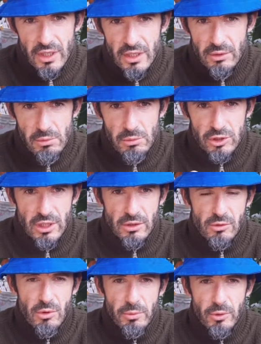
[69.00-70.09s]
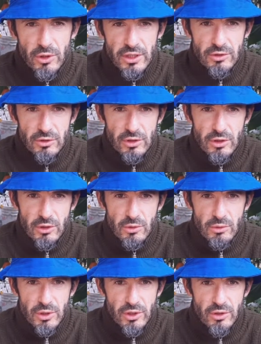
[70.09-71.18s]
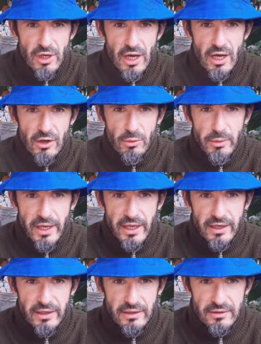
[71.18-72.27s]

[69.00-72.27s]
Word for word: Les voy a mostrar cómo es por dentro y luego, bueno, a comer.